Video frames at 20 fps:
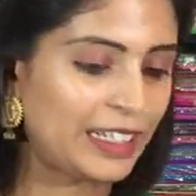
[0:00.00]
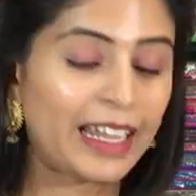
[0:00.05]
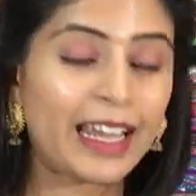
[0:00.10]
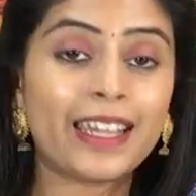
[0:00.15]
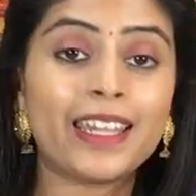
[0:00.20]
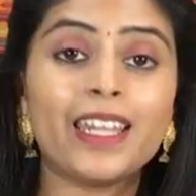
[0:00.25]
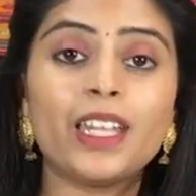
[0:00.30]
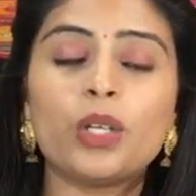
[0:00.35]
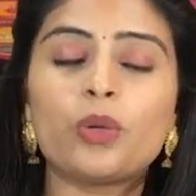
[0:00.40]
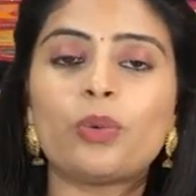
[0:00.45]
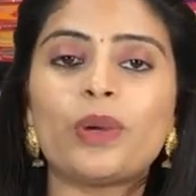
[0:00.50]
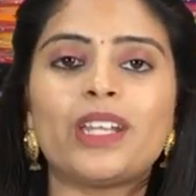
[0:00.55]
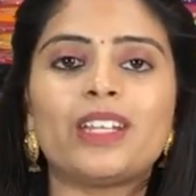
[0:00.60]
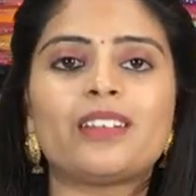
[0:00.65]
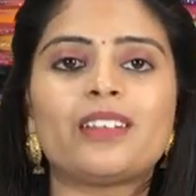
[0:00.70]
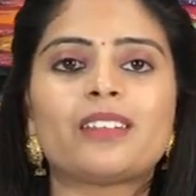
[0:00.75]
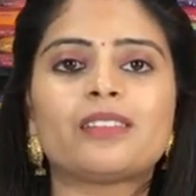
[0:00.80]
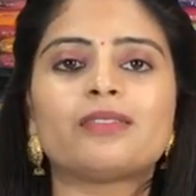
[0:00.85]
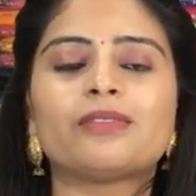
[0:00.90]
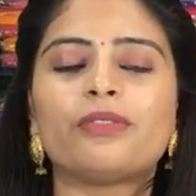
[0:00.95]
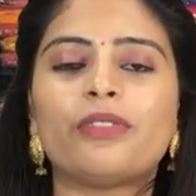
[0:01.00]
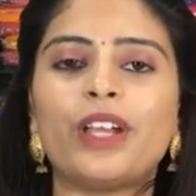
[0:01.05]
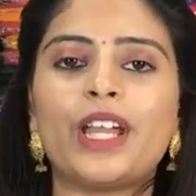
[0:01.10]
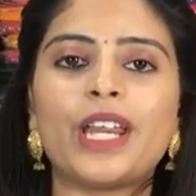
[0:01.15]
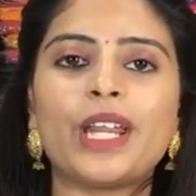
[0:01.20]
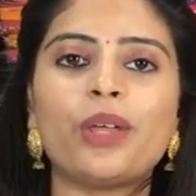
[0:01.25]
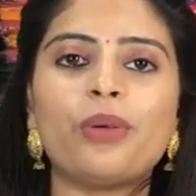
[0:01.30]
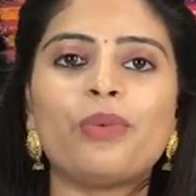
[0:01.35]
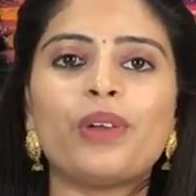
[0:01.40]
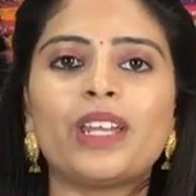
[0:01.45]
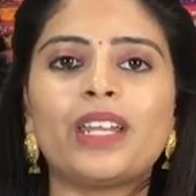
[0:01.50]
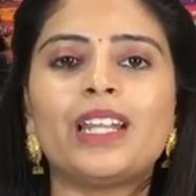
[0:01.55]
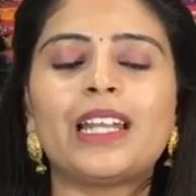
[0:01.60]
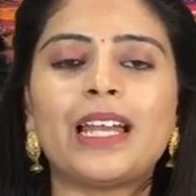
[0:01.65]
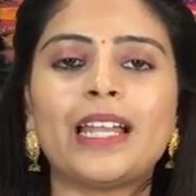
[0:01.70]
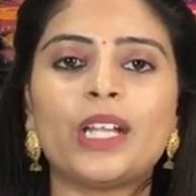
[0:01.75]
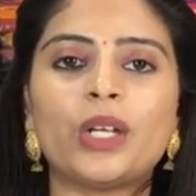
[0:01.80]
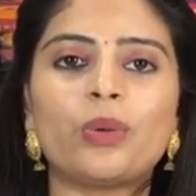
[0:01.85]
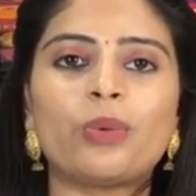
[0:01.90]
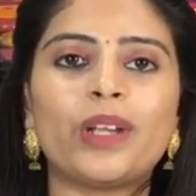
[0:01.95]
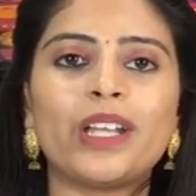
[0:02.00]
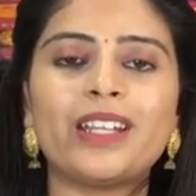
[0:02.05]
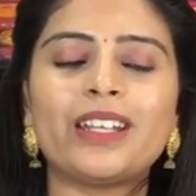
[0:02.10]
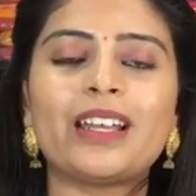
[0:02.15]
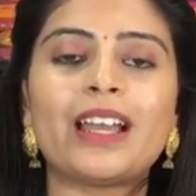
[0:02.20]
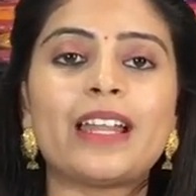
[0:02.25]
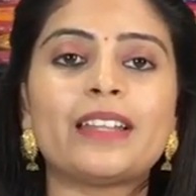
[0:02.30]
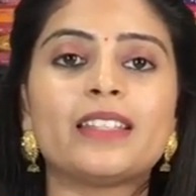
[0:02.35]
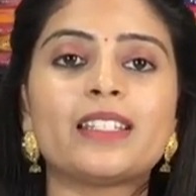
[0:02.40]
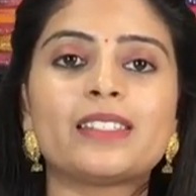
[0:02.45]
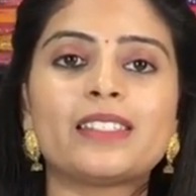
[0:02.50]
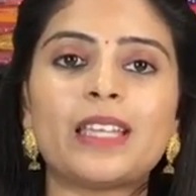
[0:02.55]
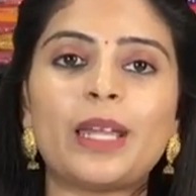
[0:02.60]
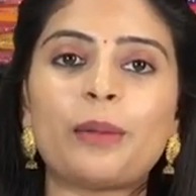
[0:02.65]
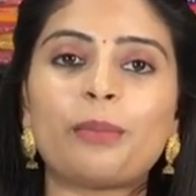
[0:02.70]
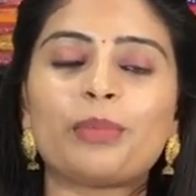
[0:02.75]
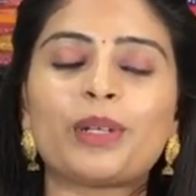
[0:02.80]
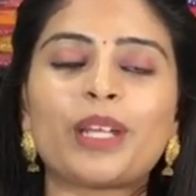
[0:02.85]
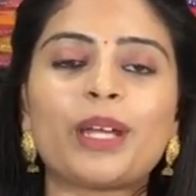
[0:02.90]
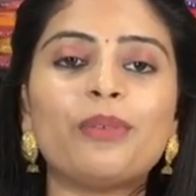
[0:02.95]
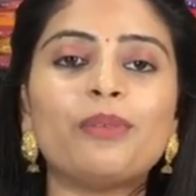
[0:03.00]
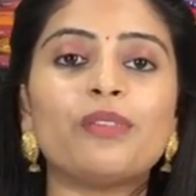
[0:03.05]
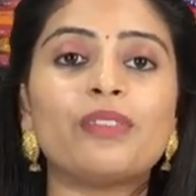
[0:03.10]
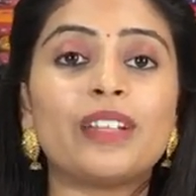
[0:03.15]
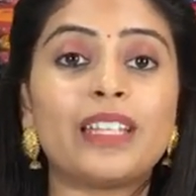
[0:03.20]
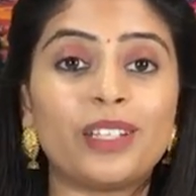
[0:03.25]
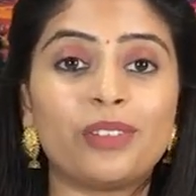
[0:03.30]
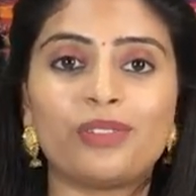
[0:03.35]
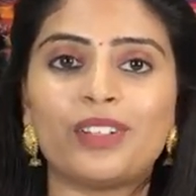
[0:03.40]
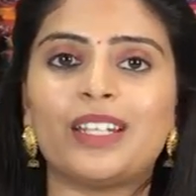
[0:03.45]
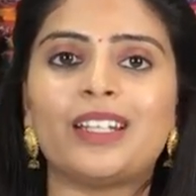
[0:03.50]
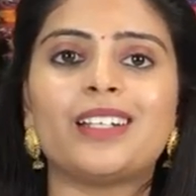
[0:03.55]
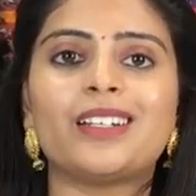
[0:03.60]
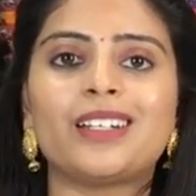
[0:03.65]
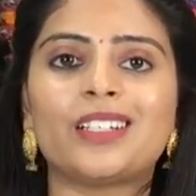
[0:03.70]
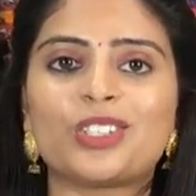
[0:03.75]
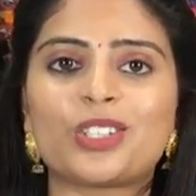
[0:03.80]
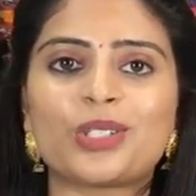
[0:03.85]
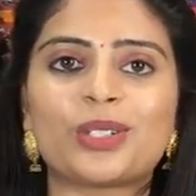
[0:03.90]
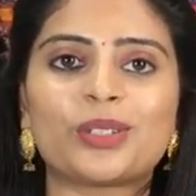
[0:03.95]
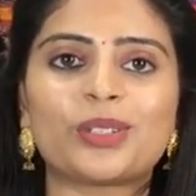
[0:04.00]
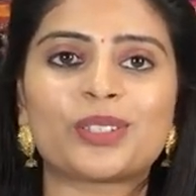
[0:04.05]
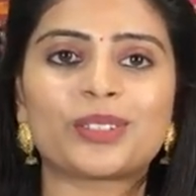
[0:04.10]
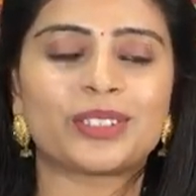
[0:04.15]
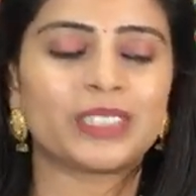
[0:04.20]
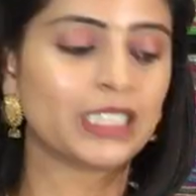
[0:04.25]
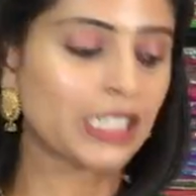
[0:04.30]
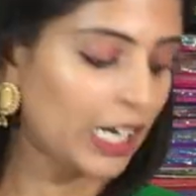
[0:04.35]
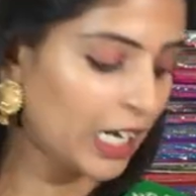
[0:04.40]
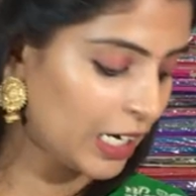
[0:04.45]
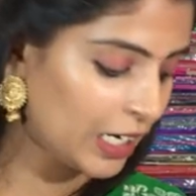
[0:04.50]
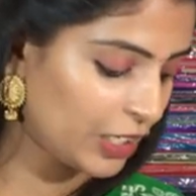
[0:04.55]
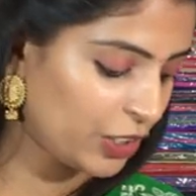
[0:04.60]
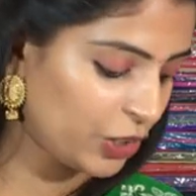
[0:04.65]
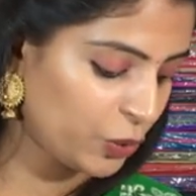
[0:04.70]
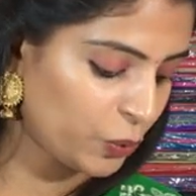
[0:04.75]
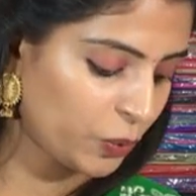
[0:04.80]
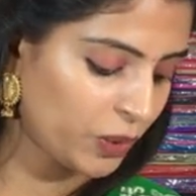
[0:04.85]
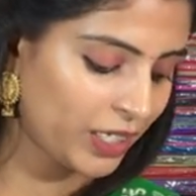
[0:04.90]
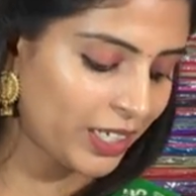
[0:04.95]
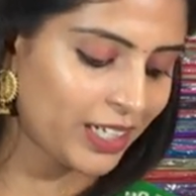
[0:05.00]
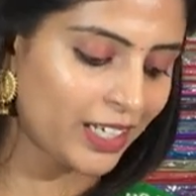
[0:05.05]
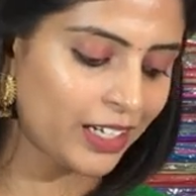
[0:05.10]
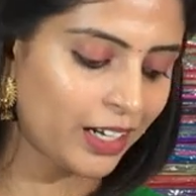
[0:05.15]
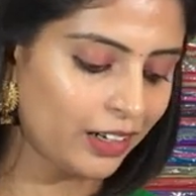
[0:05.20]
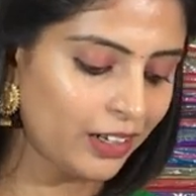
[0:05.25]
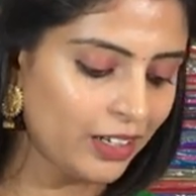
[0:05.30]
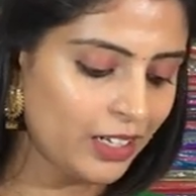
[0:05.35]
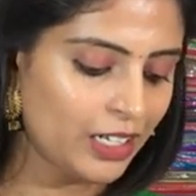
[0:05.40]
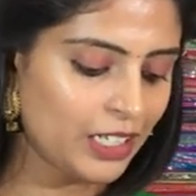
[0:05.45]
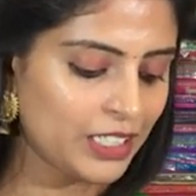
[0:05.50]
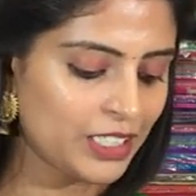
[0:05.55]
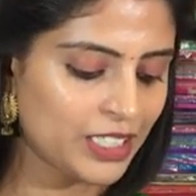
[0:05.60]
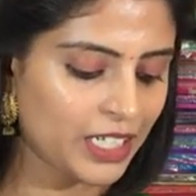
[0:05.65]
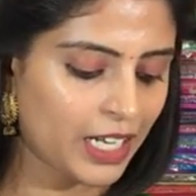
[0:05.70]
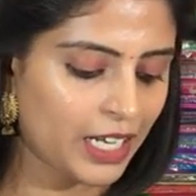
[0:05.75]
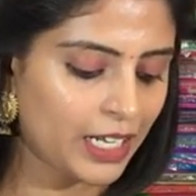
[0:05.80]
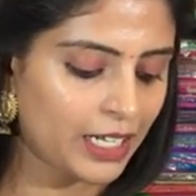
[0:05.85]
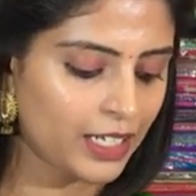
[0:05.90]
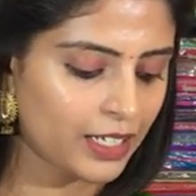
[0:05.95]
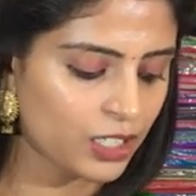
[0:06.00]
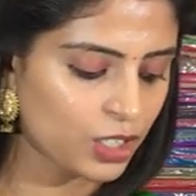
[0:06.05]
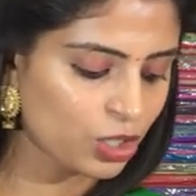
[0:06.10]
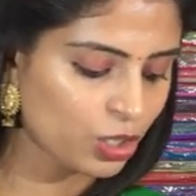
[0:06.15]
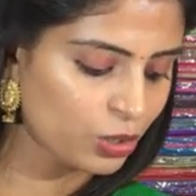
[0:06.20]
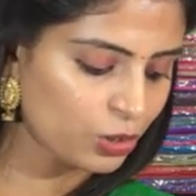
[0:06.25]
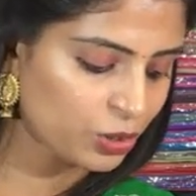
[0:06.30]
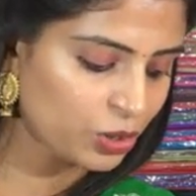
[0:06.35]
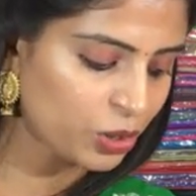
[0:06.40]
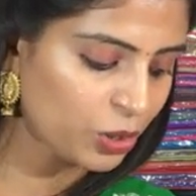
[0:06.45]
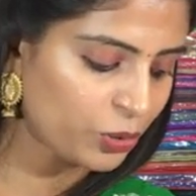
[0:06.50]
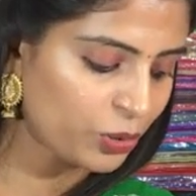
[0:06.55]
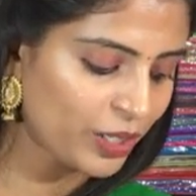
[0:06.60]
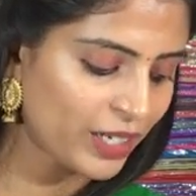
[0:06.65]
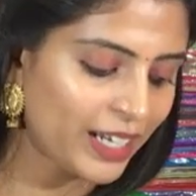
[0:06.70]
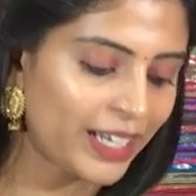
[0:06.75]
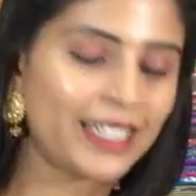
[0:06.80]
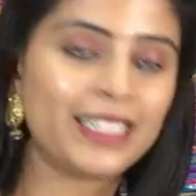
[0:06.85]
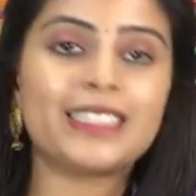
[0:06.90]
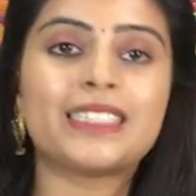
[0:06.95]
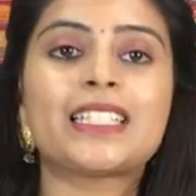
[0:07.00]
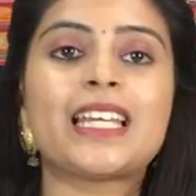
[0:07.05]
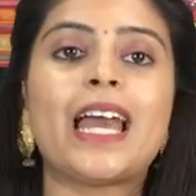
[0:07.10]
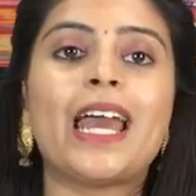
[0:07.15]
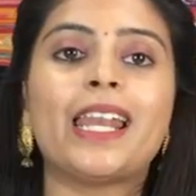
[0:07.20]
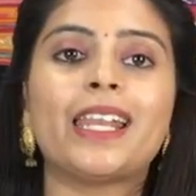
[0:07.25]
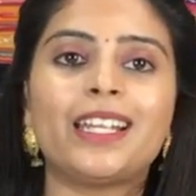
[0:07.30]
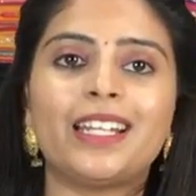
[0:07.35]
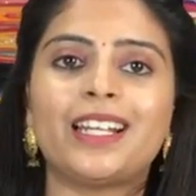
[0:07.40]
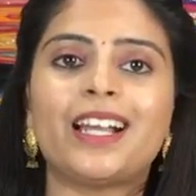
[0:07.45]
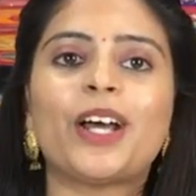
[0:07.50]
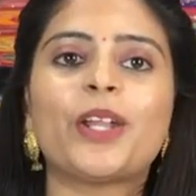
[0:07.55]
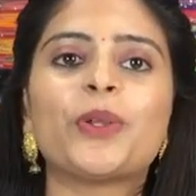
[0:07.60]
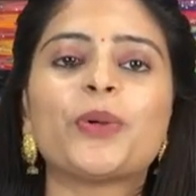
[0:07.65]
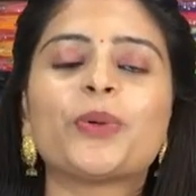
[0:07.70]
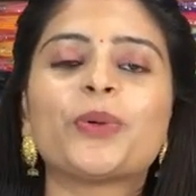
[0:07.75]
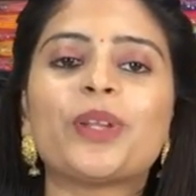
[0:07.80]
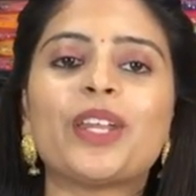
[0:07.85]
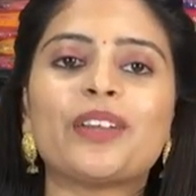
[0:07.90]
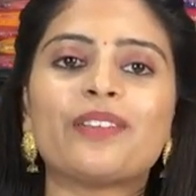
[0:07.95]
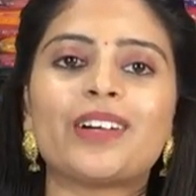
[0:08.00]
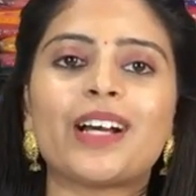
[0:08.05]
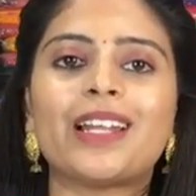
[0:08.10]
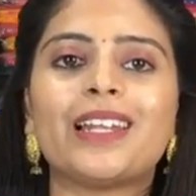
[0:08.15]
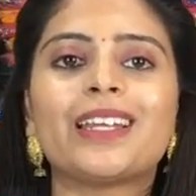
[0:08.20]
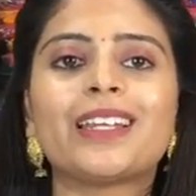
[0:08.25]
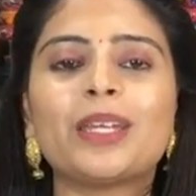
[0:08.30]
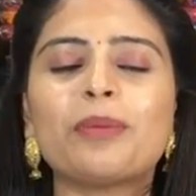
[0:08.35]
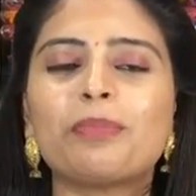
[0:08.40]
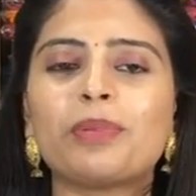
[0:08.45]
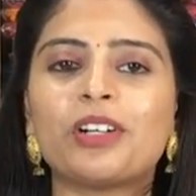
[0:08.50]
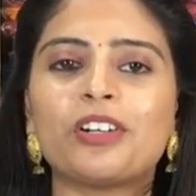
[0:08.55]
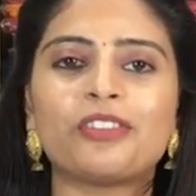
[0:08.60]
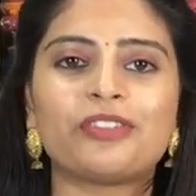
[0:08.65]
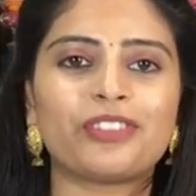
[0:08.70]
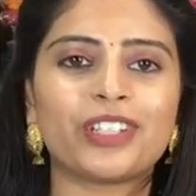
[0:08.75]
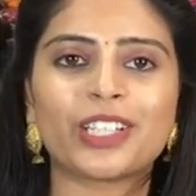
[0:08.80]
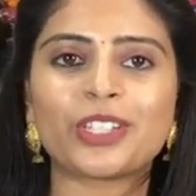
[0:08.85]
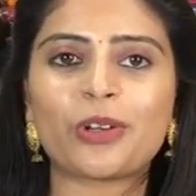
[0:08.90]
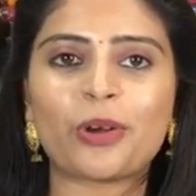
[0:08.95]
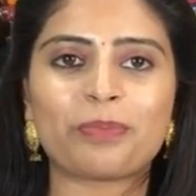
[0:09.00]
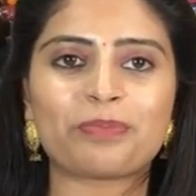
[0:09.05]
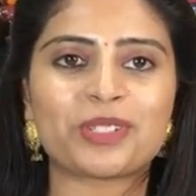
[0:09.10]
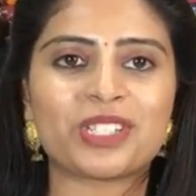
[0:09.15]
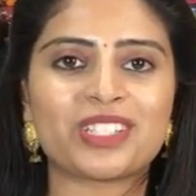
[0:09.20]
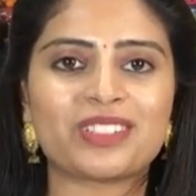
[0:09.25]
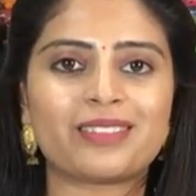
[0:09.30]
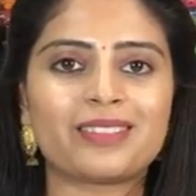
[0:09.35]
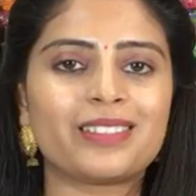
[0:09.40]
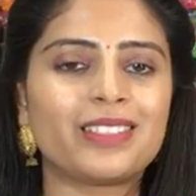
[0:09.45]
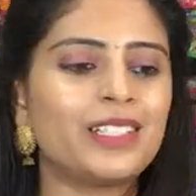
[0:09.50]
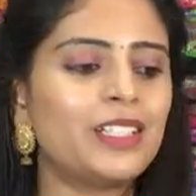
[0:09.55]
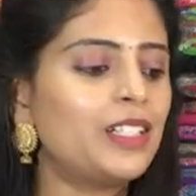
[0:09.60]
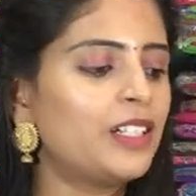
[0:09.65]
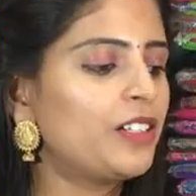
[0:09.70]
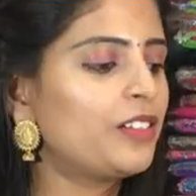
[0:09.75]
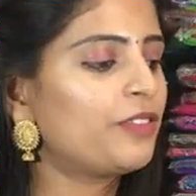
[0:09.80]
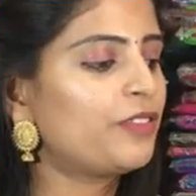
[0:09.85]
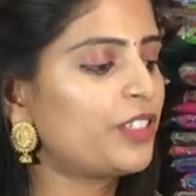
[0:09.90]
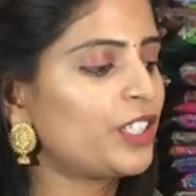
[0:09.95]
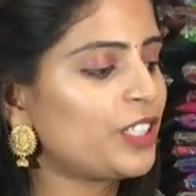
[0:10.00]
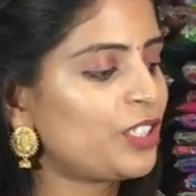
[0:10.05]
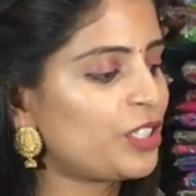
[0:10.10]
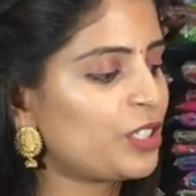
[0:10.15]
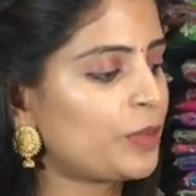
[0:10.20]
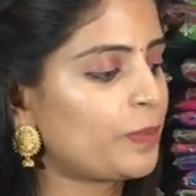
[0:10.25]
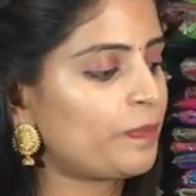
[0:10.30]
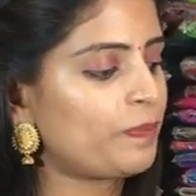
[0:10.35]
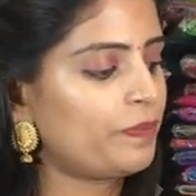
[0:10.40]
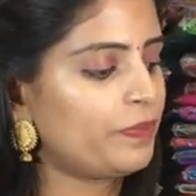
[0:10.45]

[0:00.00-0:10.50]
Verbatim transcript: లైట్ వెయిట్ వెరీ వెరీ లైట్ వెయిట్ అట్ ద సేమ్ టైం వెరీ వెరీ రిచ్ లుక్ చాలా యూనిక్గా చాలా రిచ్ లుక్తో ఉండాలి శారీ అనుకునే వాళ్ళకి పర్ఫెక్ట్ ఆప్షన్ ఫస్ట్